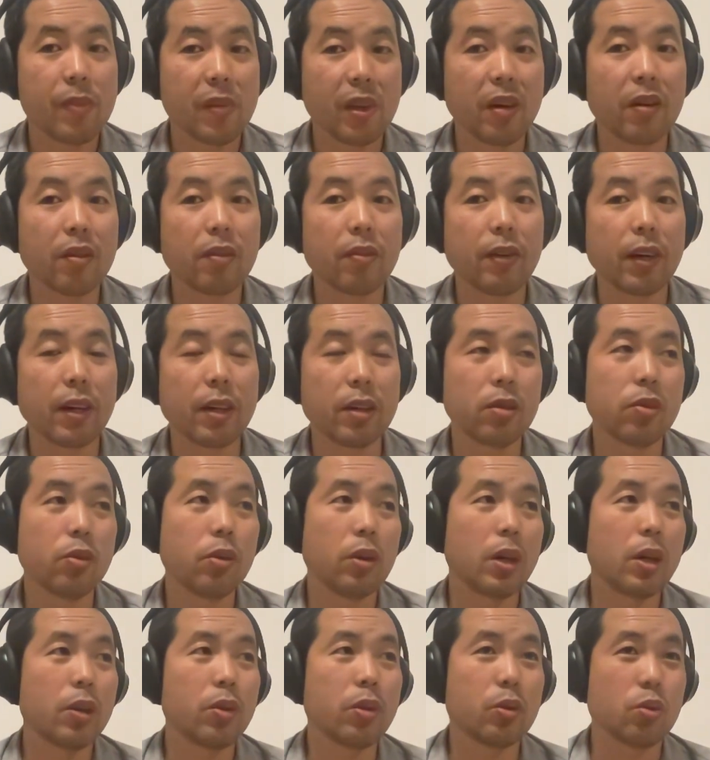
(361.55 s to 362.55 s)
嗯，反正
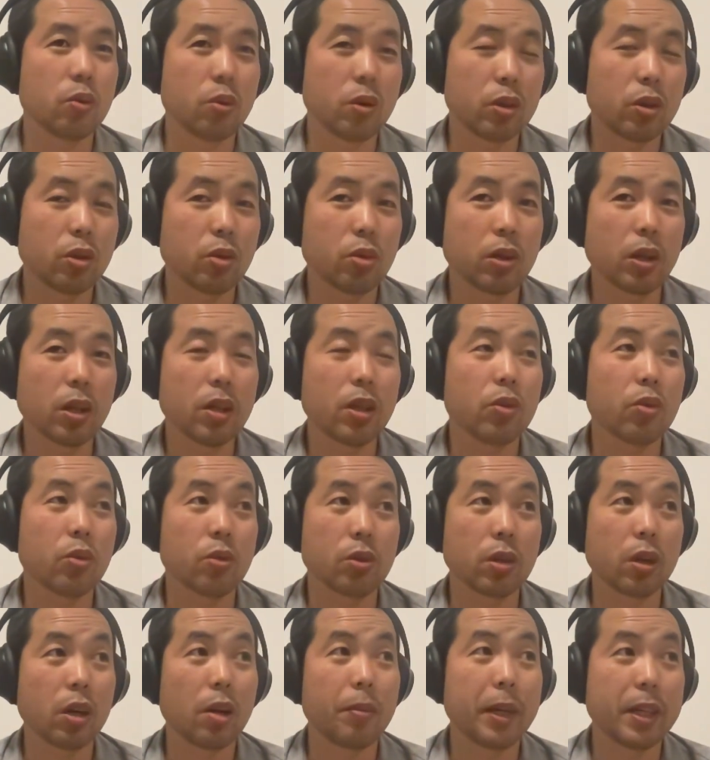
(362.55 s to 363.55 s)
越来越多受伤的
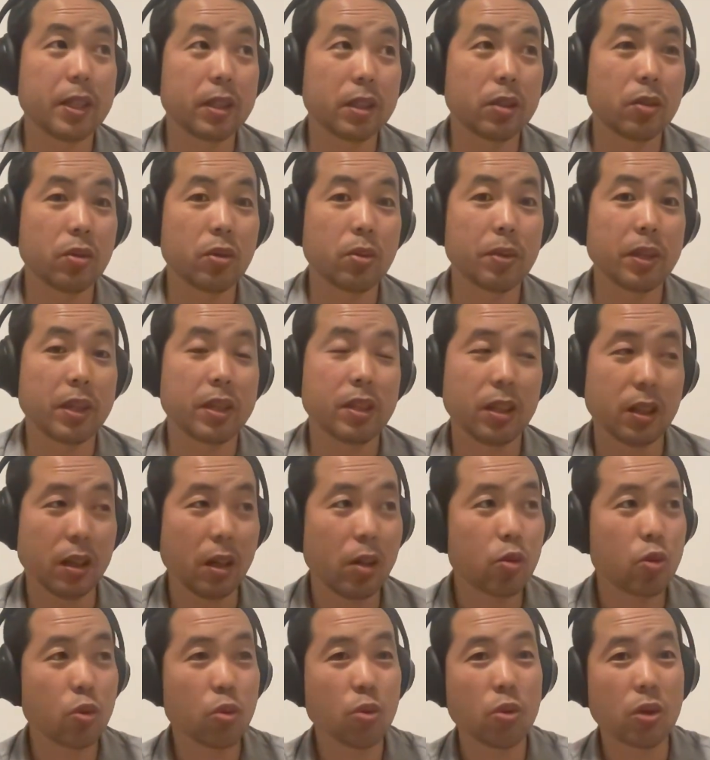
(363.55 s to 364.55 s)
总是老百姓，对不对？你
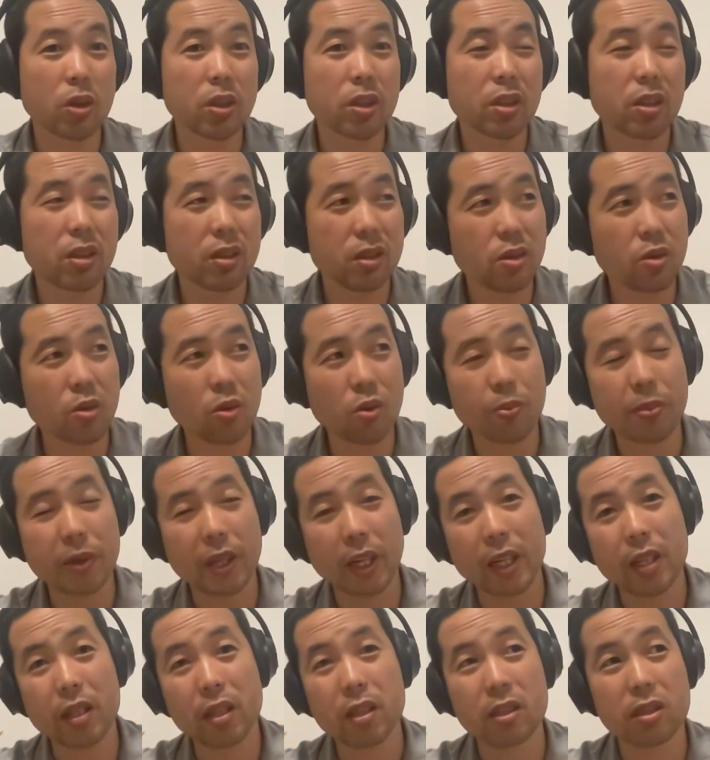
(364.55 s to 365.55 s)
让中国这种
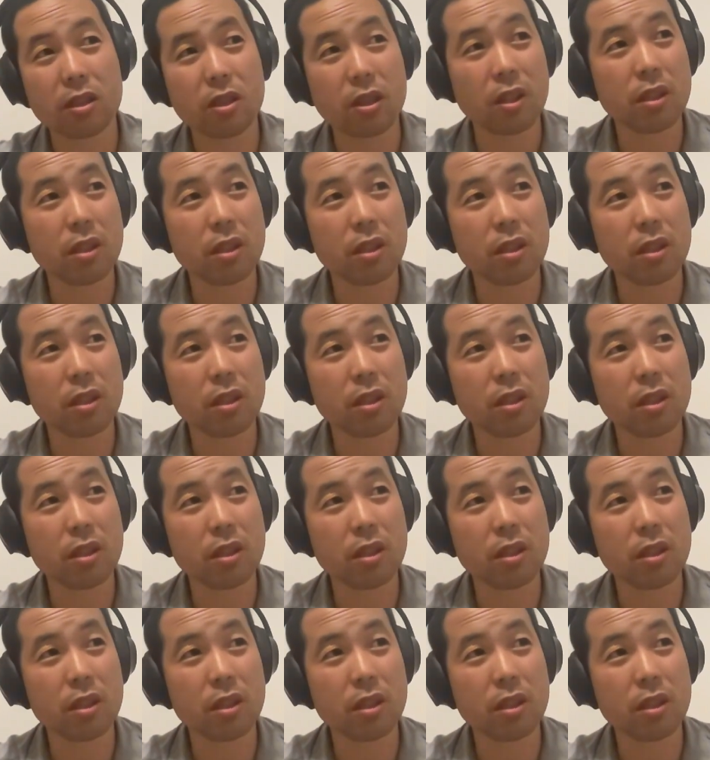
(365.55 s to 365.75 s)
便宜的